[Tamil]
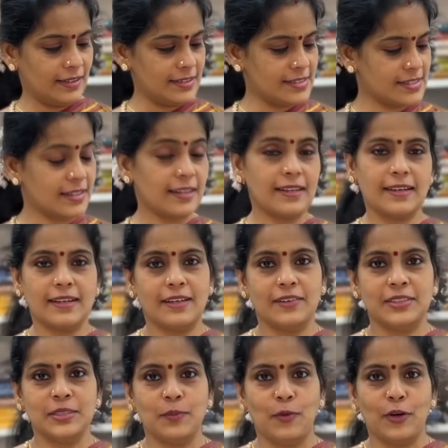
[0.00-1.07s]
ரஸ்ட்
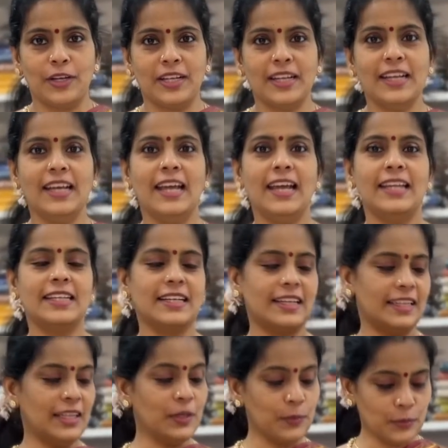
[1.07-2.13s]
கலரில் வந்து பார்டர் இது
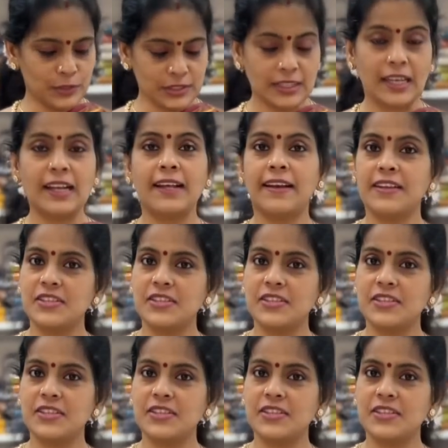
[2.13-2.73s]
கட்டிக்கும் போது நல்லா